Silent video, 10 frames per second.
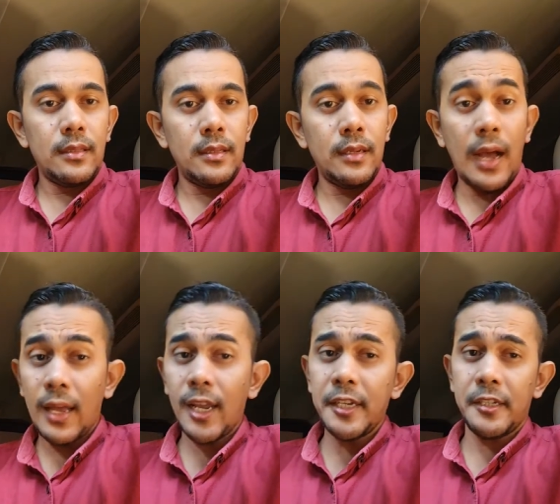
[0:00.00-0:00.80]
Uh,
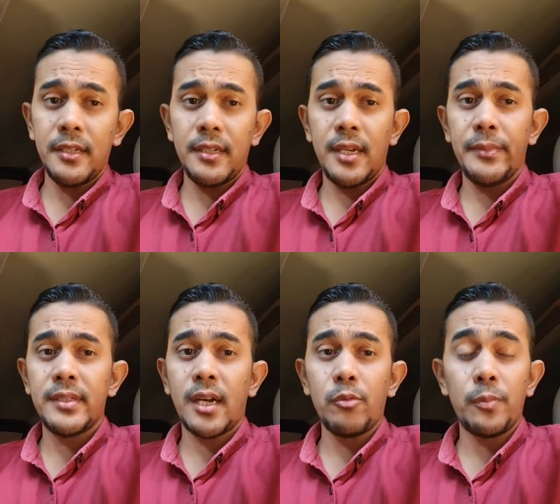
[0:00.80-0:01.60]
hal lain yang bisa
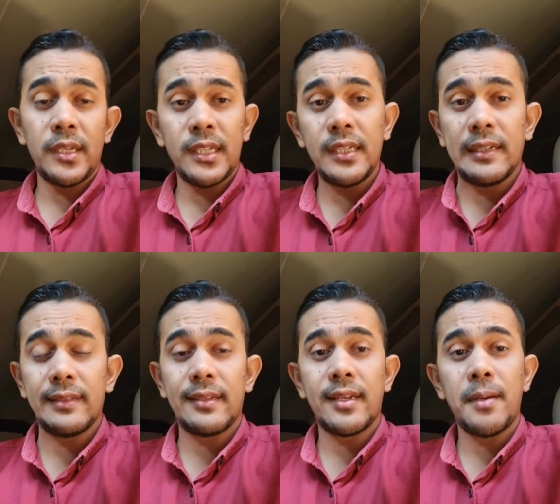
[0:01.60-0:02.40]
kamu pelajari
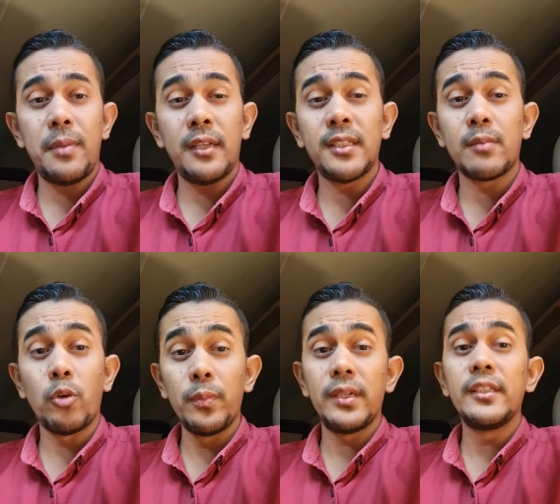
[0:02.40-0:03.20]
ketika belajar
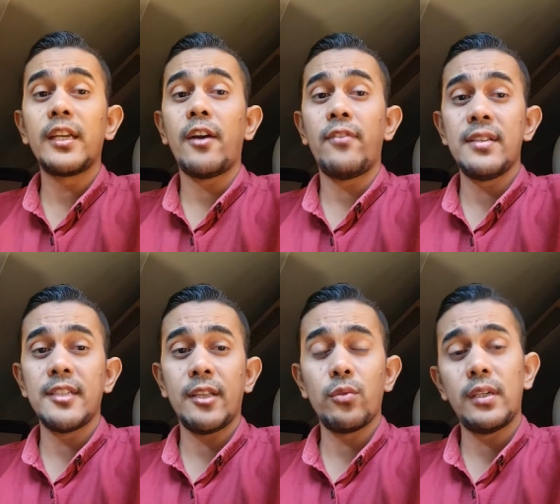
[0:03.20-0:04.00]
mobil dengan Avanza
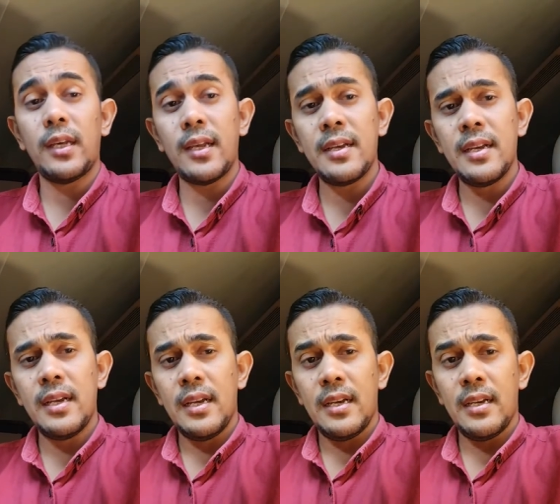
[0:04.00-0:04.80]
itu adalah
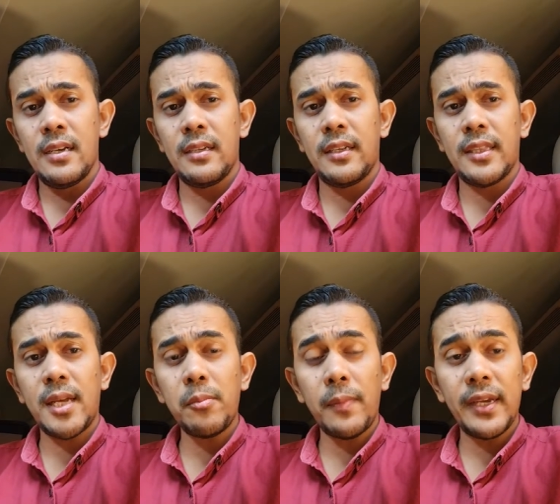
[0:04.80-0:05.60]
uh, kita
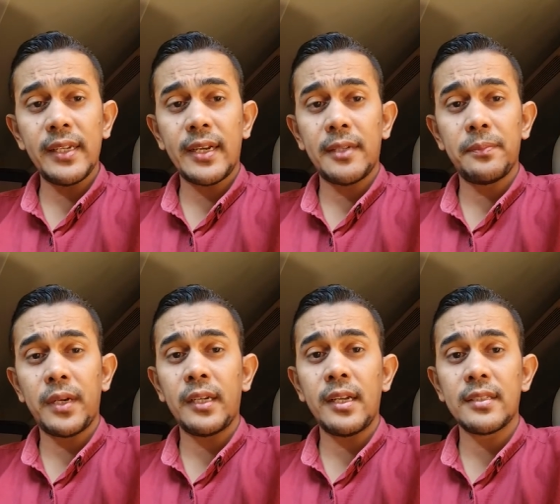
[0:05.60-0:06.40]
memainkan
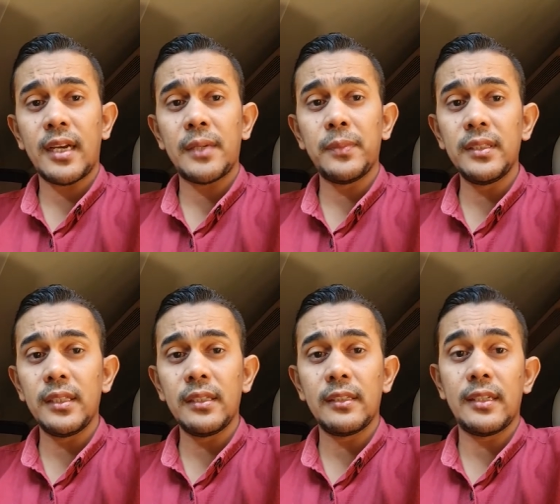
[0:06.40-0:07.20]
peran yang sangat
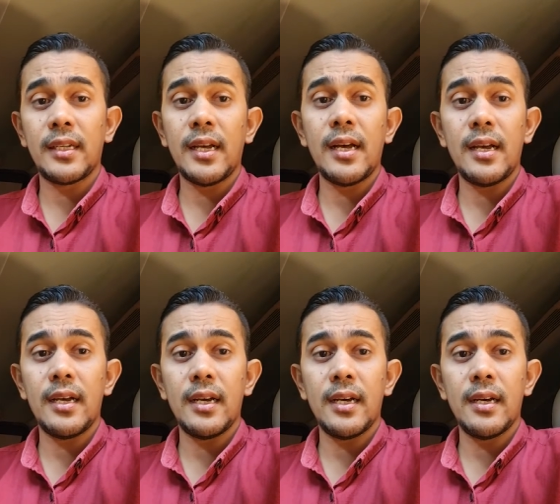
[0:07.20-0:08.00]
penting ketika
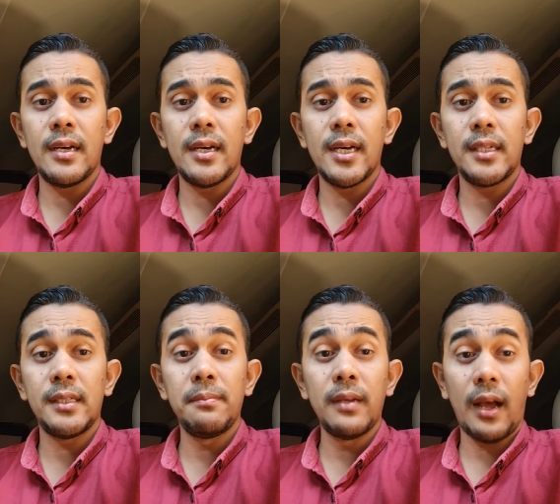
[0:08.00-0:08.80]
uh,
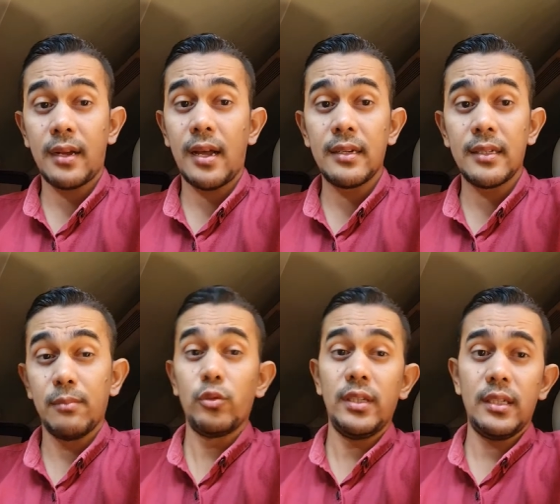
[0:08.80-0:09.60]
di belakang
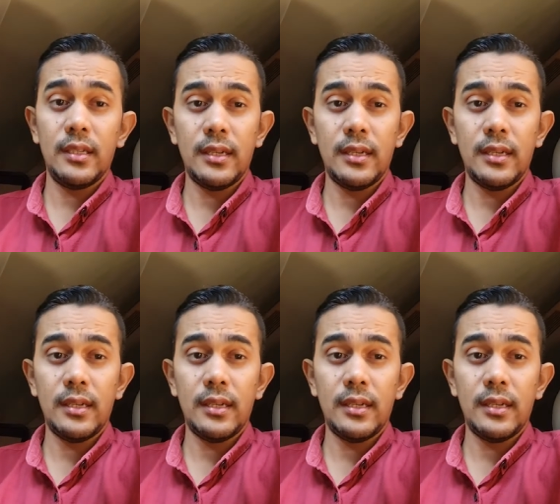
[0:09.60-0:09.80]
kemudi.